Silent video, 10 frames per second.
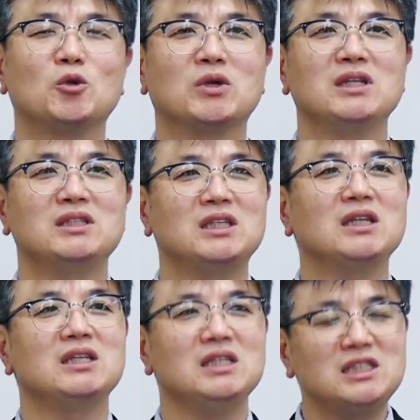기록한
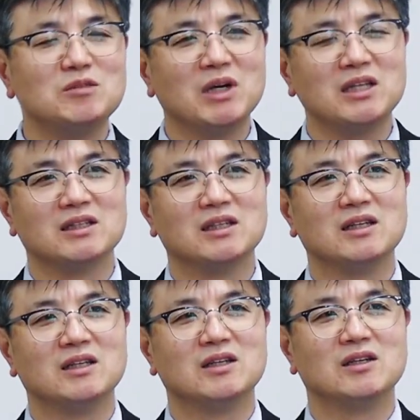책이지만
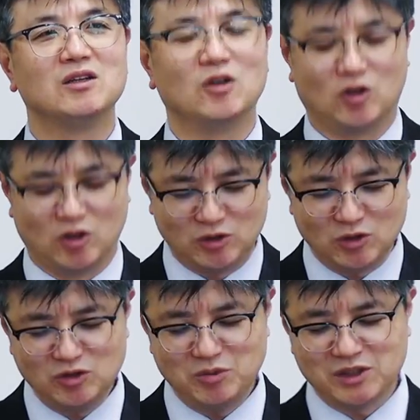
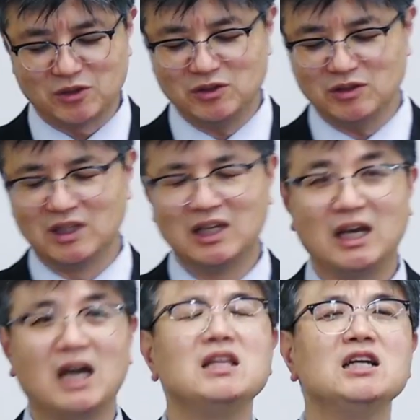어떤 의미에서는
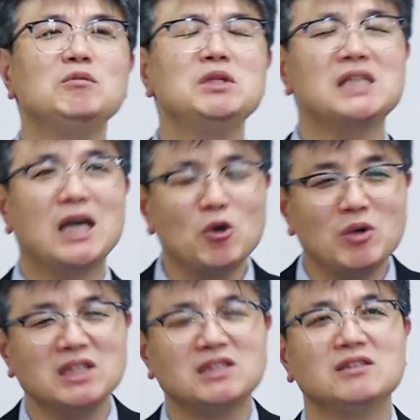하나님이
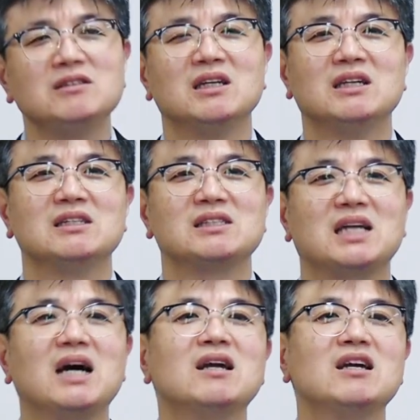사용하시는
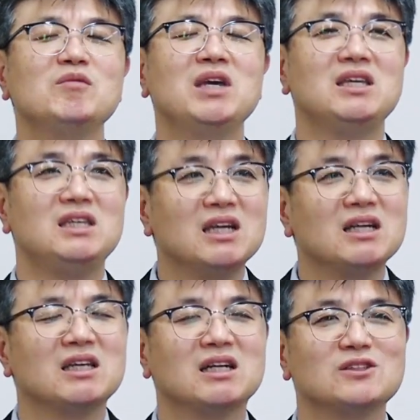사람의
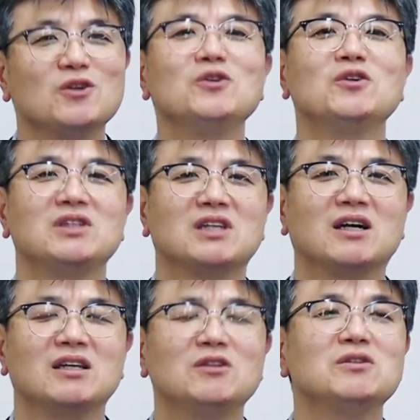이야기가
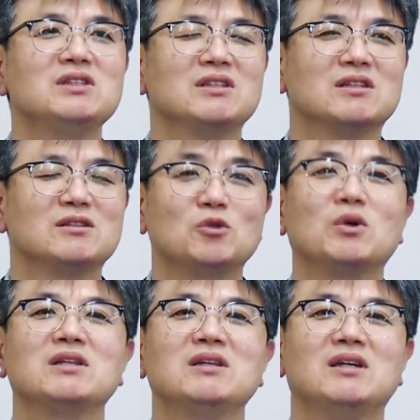성경이다. 이런 생각을
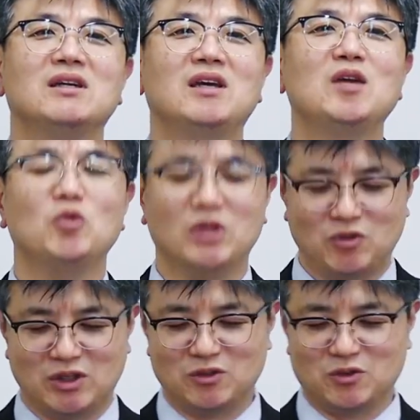또한 해보게
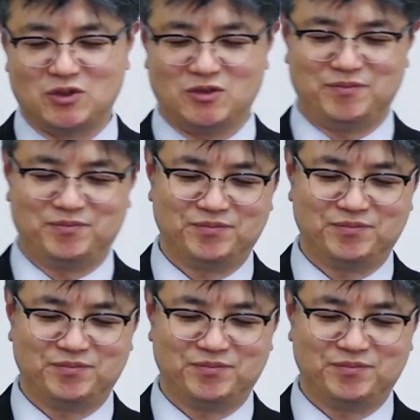되는 거죠.